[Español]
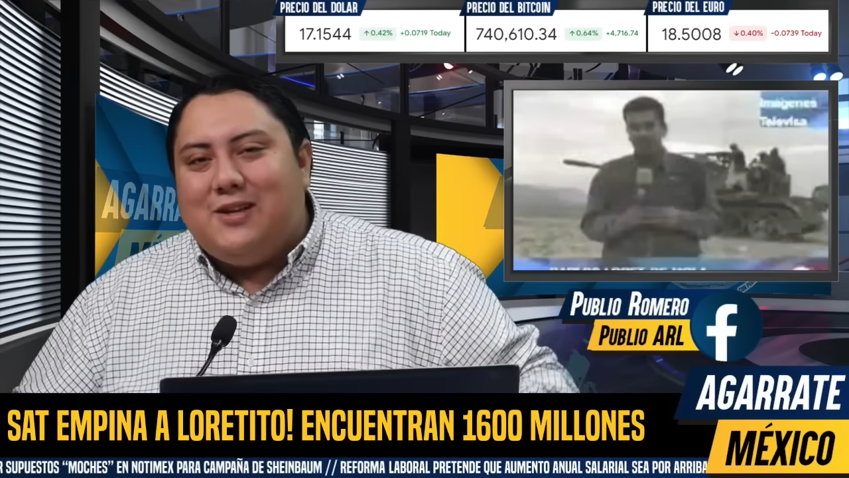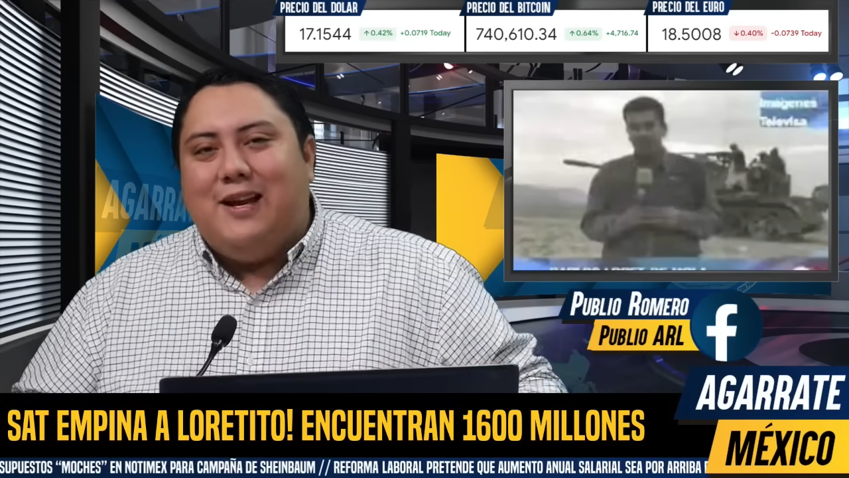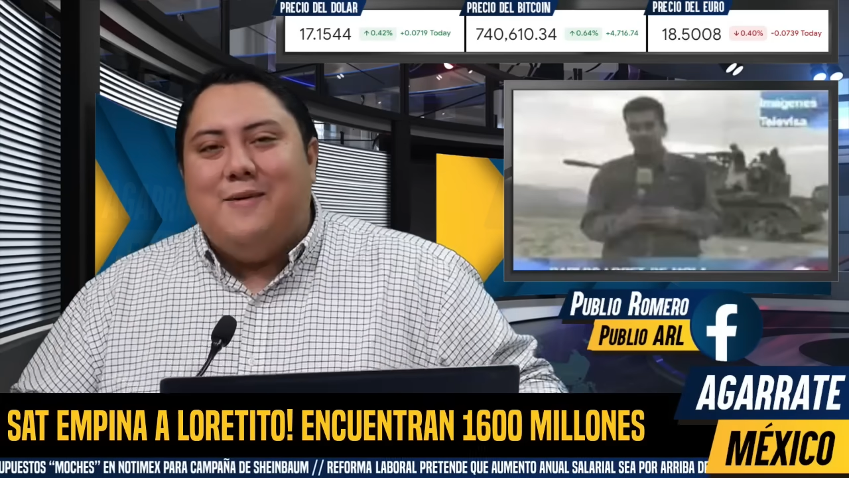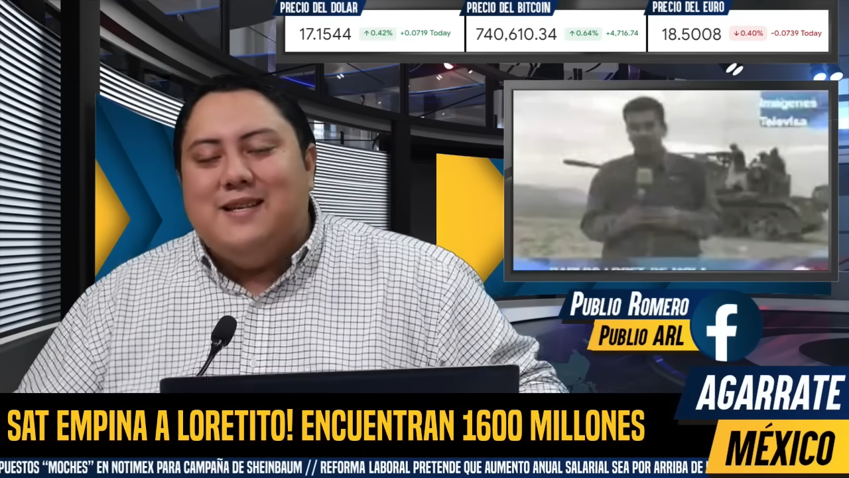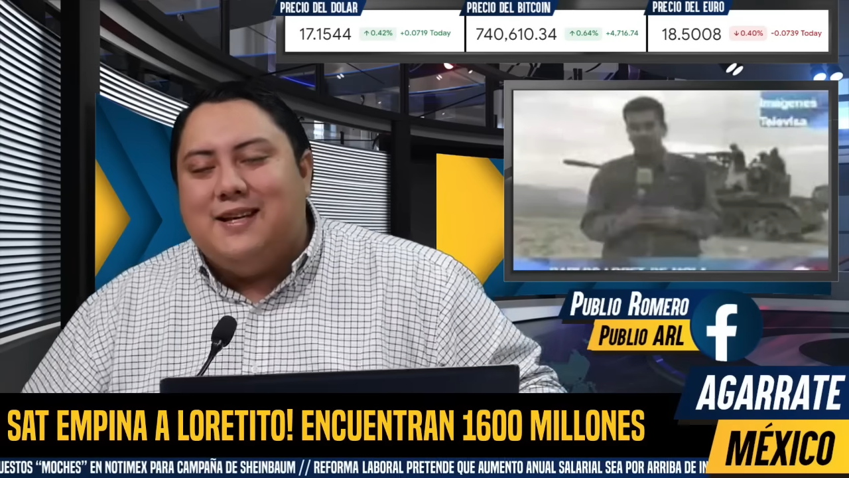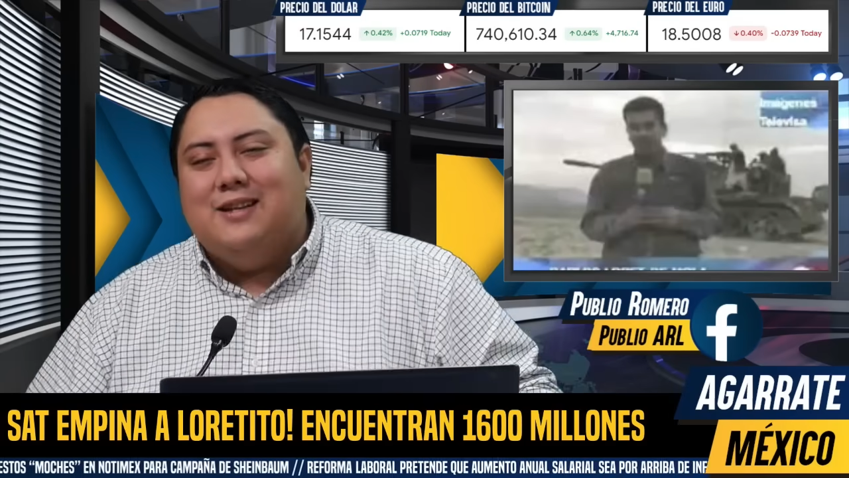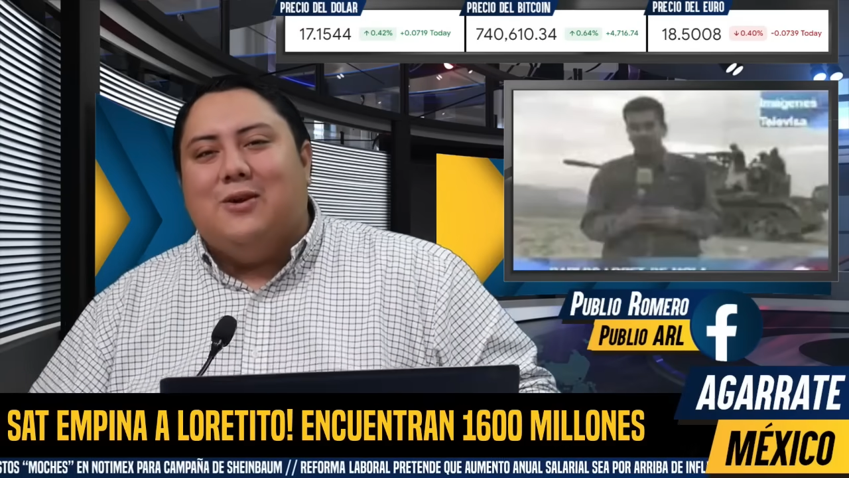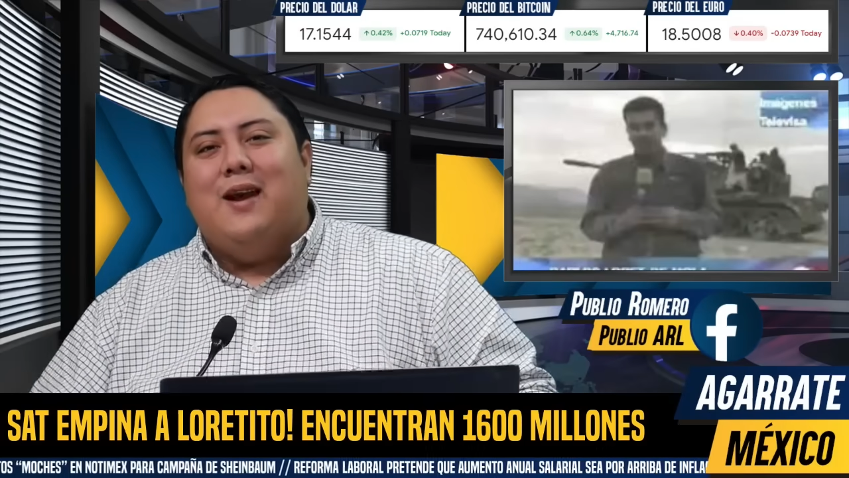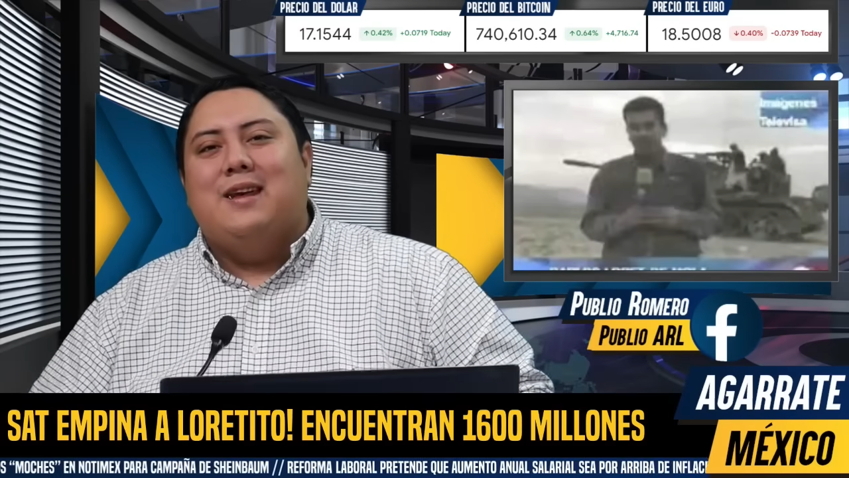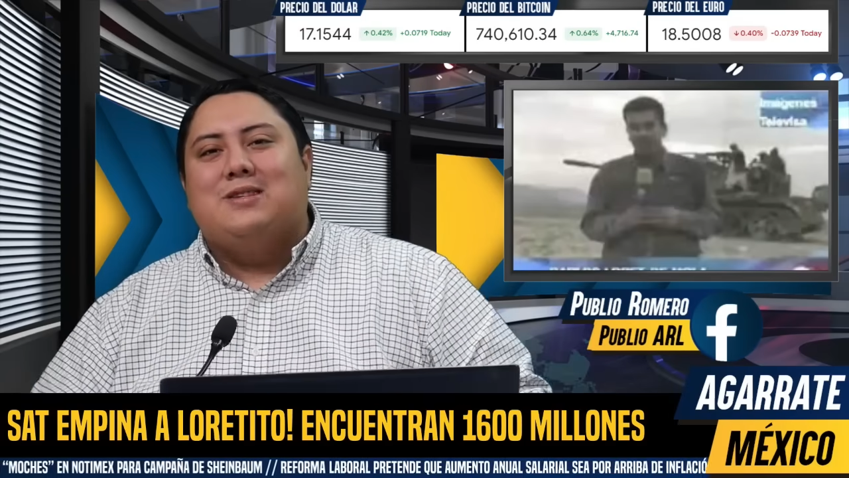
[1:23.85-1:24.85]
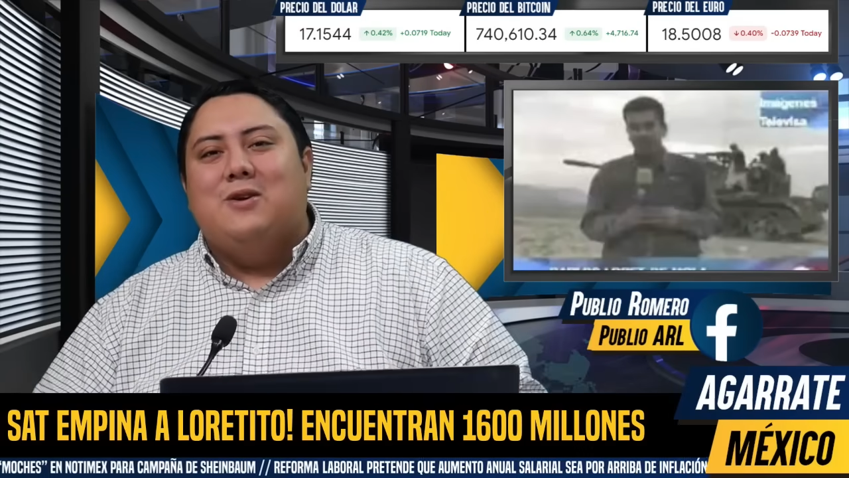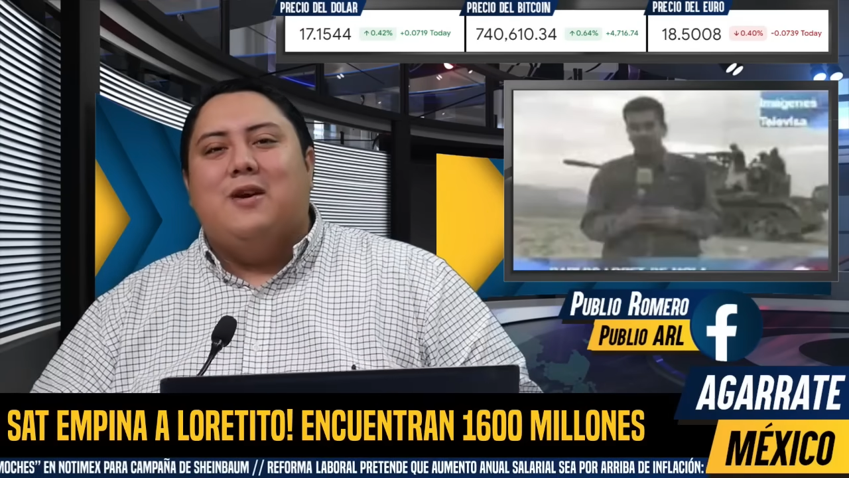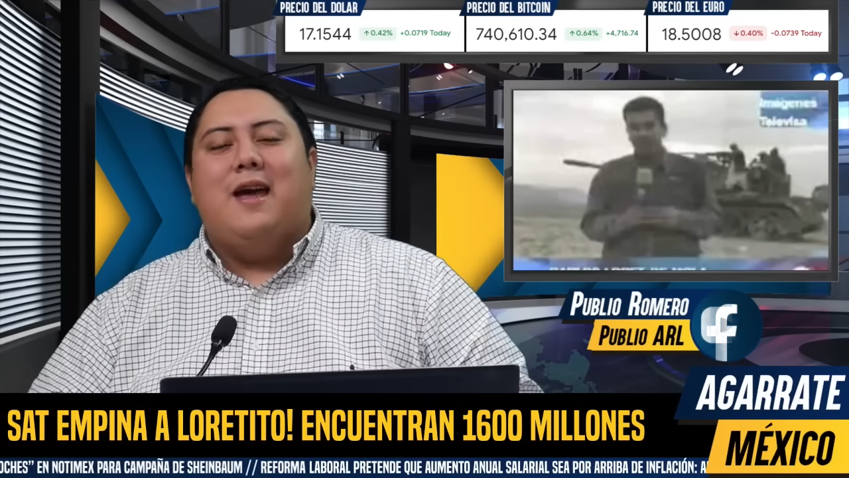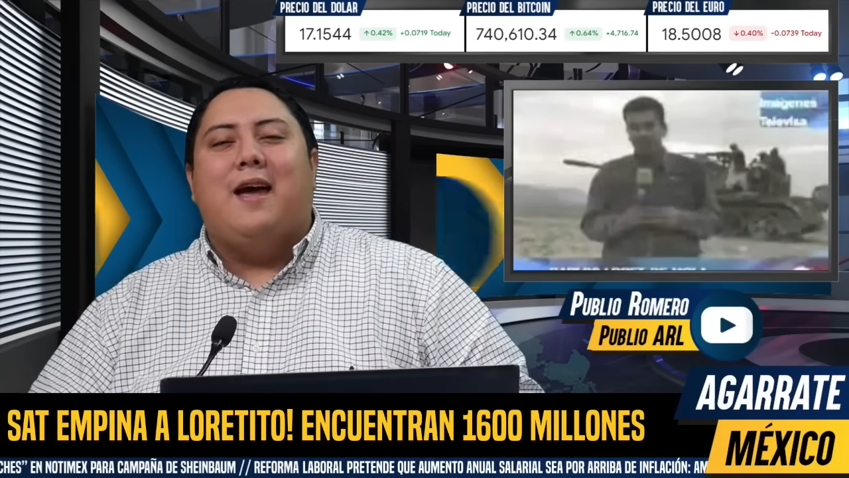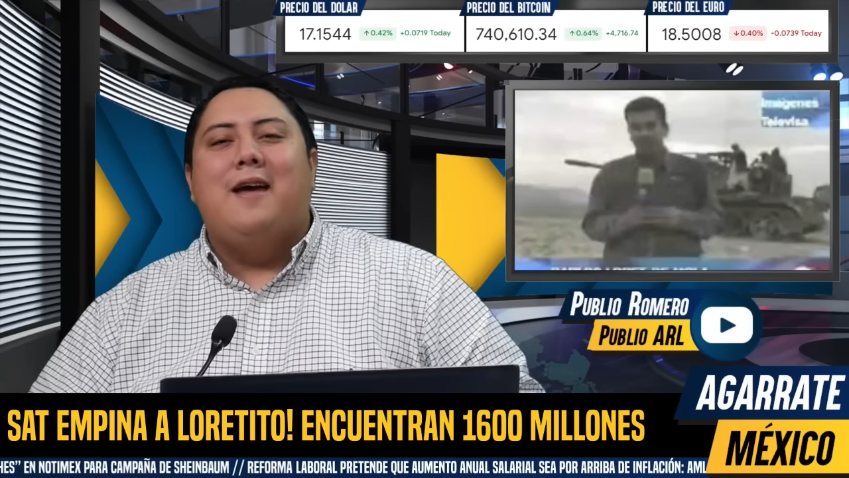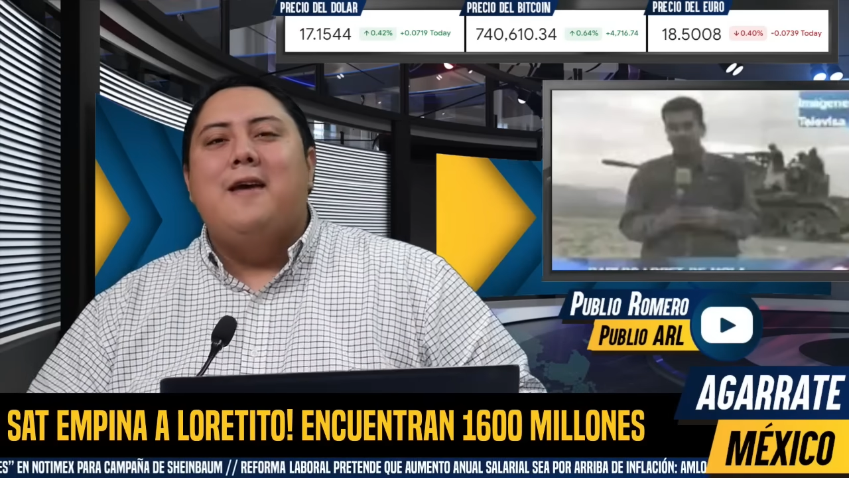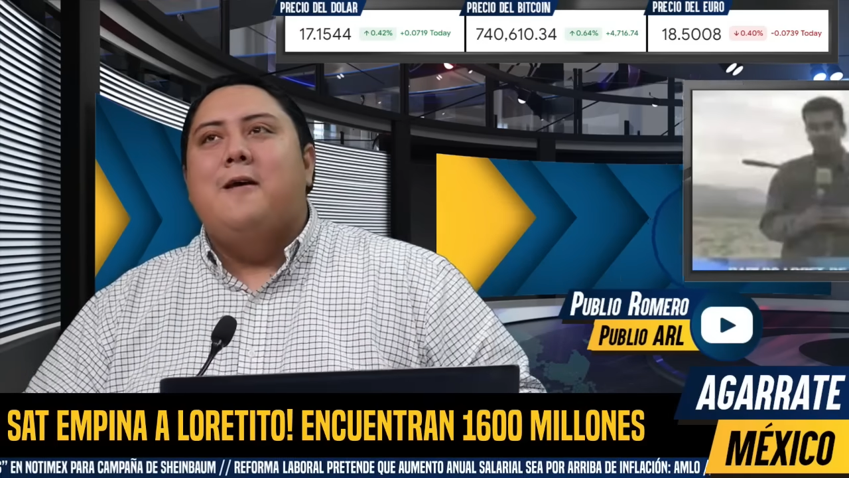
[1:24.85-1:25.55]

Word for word: Televisa en toda la historia.